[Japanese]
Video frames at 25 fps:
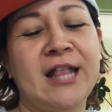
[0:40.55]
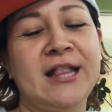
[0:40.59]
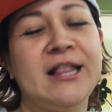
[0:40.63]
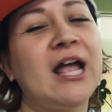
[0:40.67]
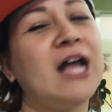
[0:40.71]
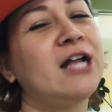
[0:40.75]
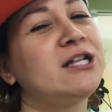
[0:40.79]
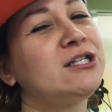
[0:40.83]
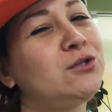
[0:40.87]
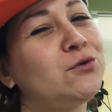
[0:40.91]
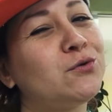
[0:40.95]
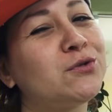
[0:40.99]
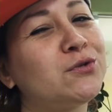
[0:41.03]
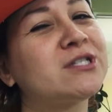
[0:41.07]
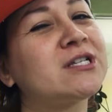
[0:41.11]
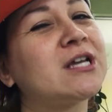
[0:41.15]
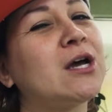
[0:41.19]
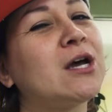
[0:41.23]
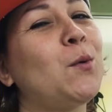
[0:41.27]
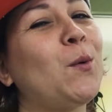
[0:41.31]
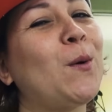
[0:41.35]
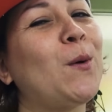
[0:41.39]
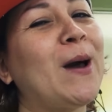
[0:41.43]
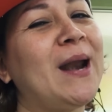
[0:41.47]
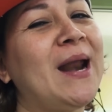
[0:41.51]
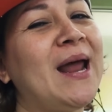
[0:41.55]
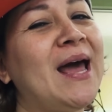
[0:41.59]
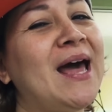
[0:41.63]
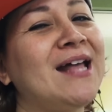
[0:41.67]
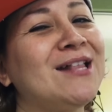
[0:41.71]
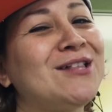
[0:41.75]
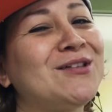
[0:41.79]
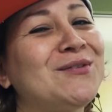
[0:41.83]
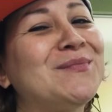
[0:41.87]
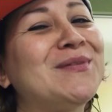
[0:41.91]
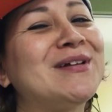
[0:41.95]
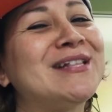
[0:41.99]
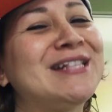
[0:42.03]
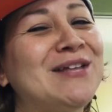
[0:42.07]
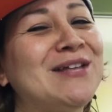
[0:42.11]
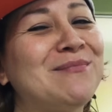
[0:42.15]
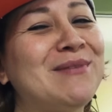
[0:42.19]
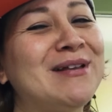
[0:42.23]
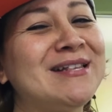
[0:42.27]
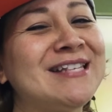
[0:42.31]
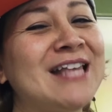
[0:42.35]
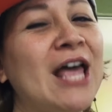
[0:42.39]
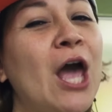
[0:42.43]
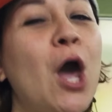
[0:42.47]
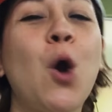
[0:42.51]
何を使おうかなと思って
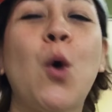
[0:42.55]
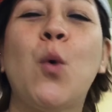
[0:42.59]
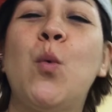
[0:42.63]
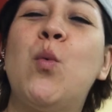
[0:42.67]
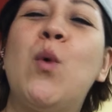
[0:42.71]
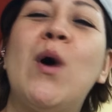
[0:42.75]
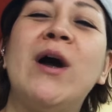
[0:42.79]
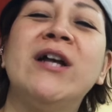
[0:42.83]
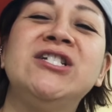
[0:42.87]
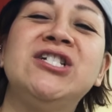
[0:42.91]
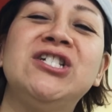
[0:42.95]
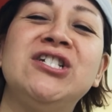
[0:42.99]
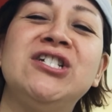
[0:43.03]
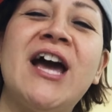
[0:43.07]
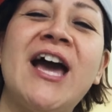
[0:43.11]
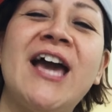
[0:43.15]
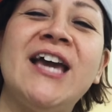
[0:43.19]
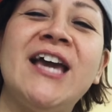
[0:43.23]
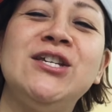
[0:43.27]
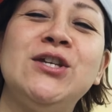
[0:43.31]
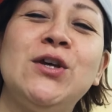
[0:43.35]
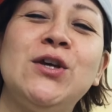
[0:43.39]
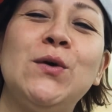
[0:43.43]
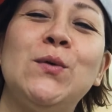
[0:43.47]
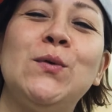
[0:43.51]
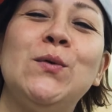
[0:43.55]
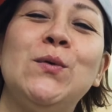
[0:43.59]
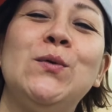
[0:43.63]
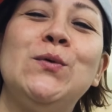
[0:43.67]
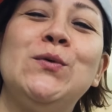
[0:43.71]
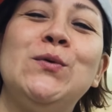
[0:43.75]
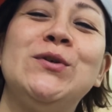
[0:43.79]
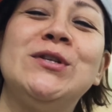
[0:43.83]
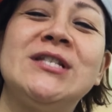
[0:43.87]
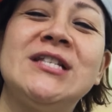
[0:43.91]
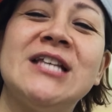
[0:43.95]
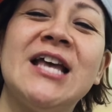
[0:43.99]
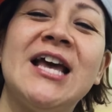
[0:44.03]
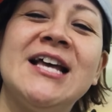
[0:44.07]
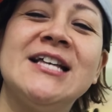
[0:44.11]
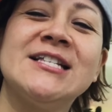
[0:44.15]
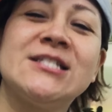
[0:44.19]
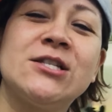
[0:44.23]
ます。What should I use?